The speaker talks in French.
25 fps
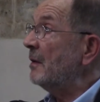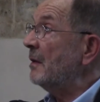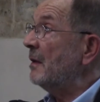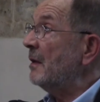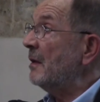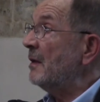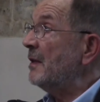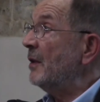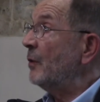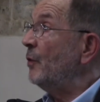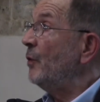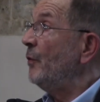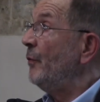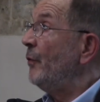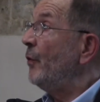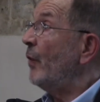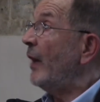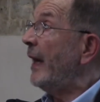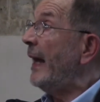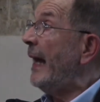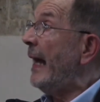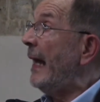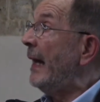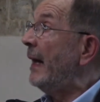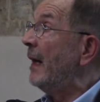c'est une vue
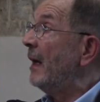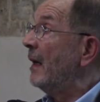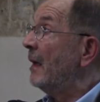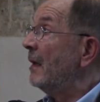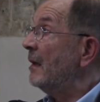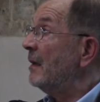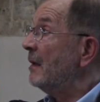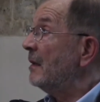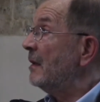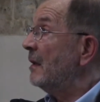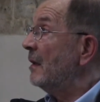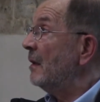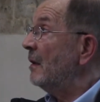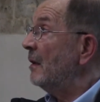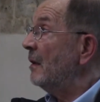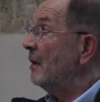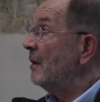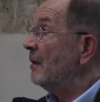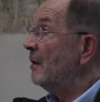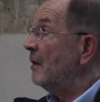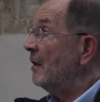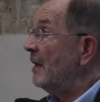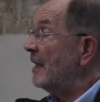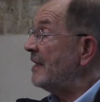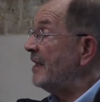réelle.
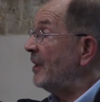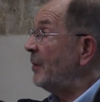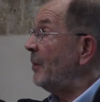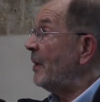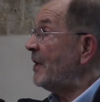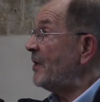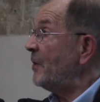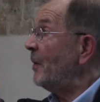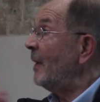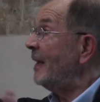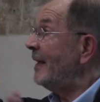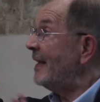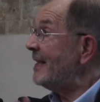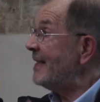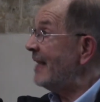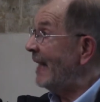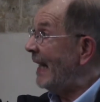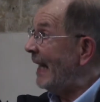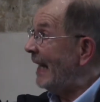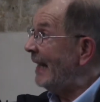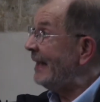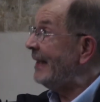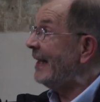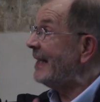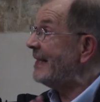La situation
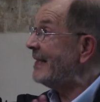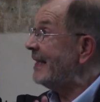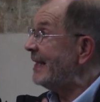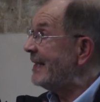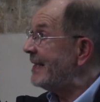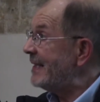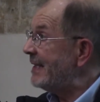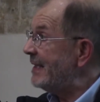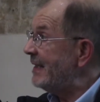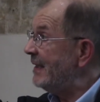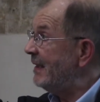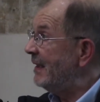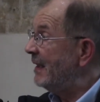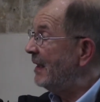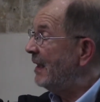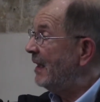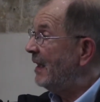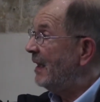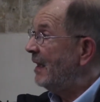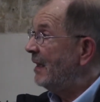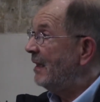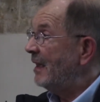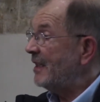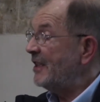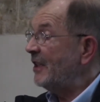a été celle-ci.
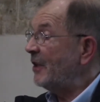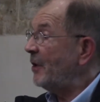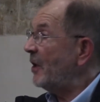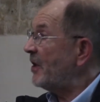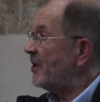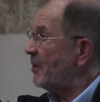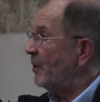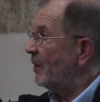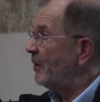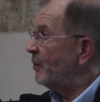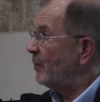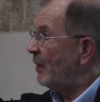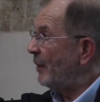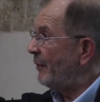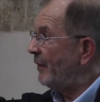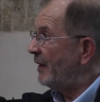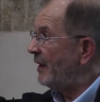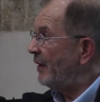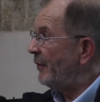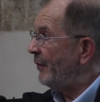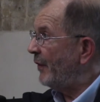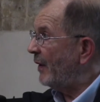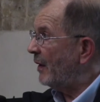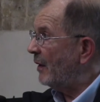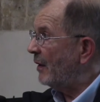La situation est tout à fait
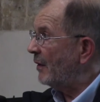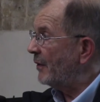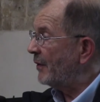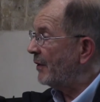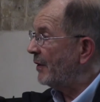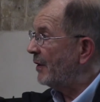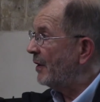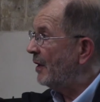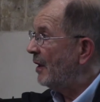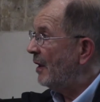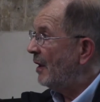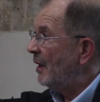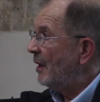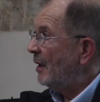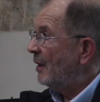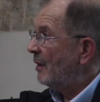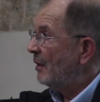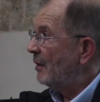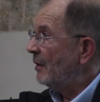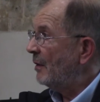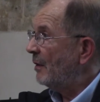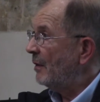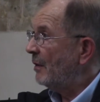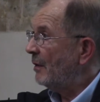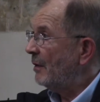différente
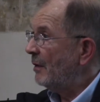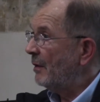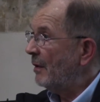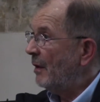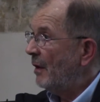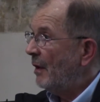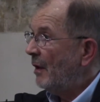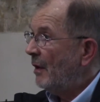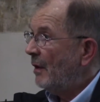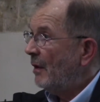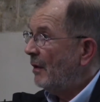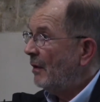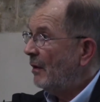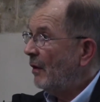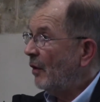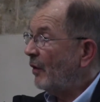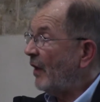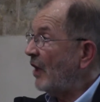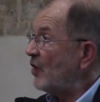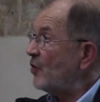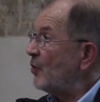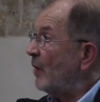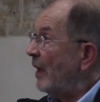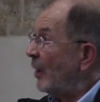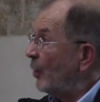euh,
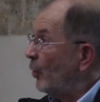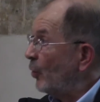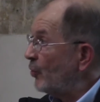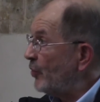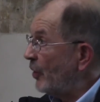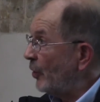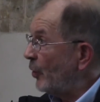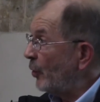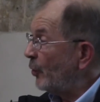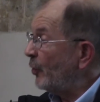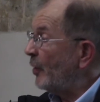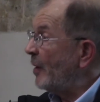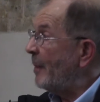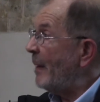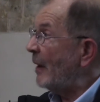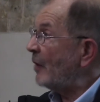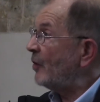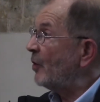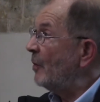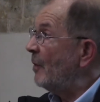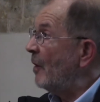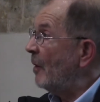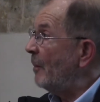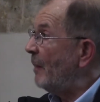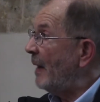l'ancrage de la gauche dans le nord du
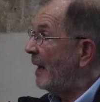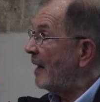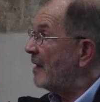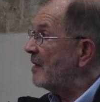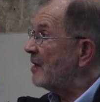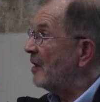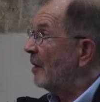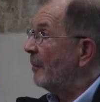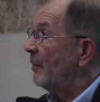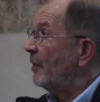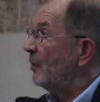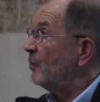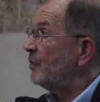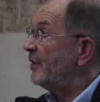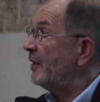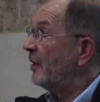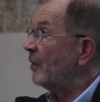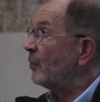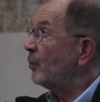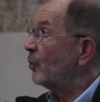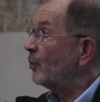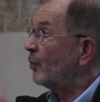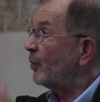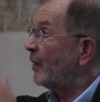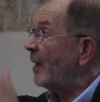département, par exemple, mais aussi dans
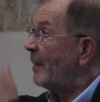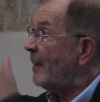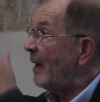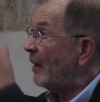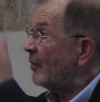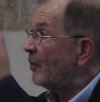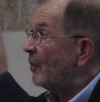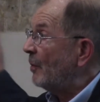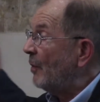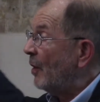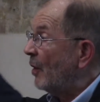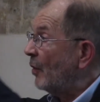d'autres départements